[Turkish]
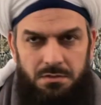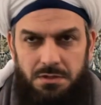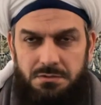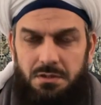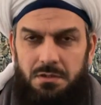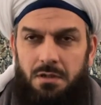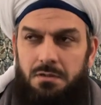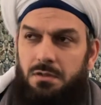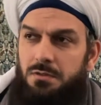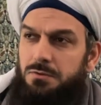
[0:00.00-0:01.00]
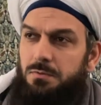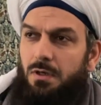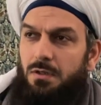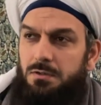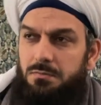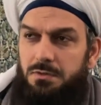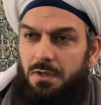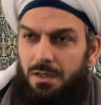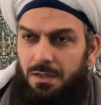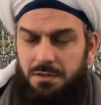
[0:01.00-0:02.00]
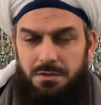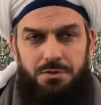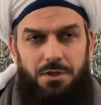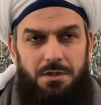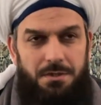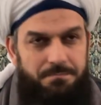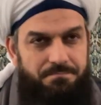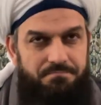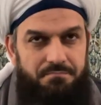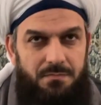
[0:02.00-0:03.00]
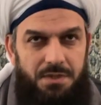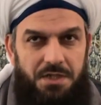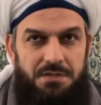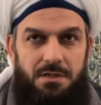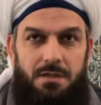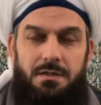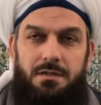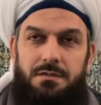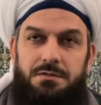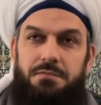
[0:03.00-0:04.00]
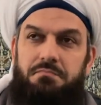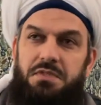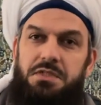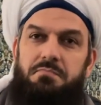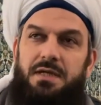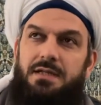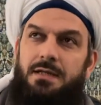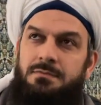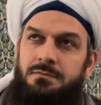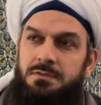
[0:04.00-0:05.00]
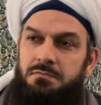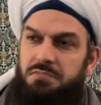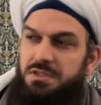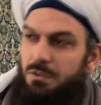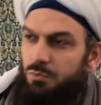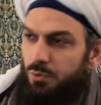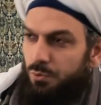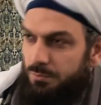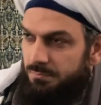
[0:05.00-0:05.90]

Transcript: İnsana Allah subhanahu ve teala iki şeyi ihsan eyledi. Bir beden, bir de ruh.